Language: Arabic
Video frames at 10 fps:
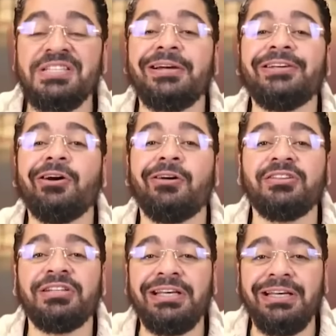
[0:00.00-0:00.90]

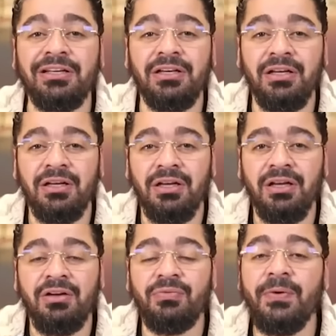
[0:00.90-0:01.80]
سيارته
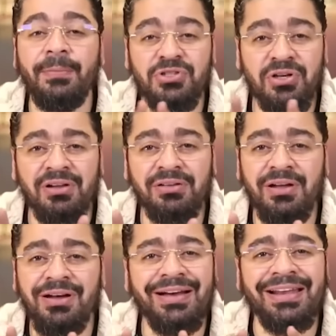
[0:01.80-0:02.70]
فما شاء
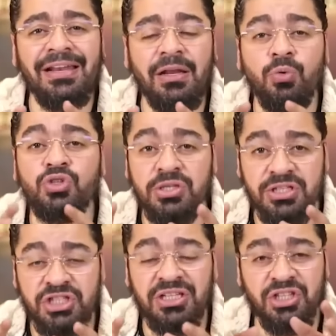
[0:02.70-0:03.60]
الله
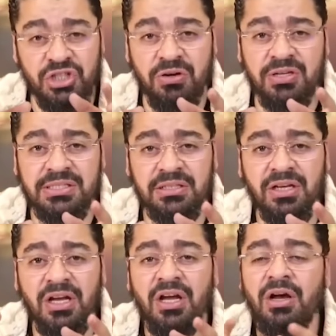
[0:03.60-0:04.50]
الشيعي شيرازي
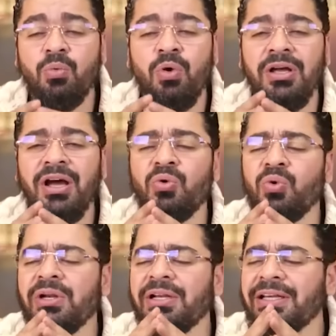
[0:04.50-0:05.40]

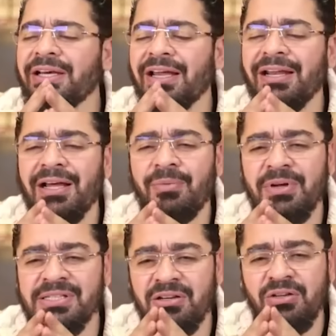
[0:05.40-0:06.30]
ويقول لي كلام
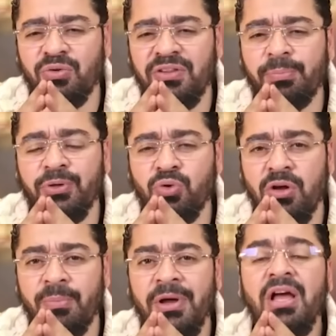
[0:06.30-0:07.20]
اسال آه. ان يثبته
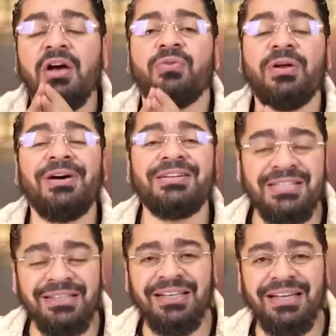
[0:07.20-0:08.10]
يا رب
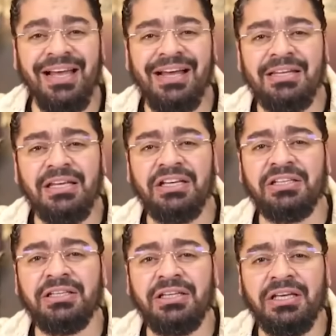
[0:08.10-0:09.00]
فمقصدي الان
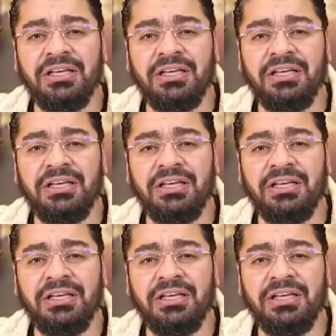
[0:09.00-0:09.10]
ان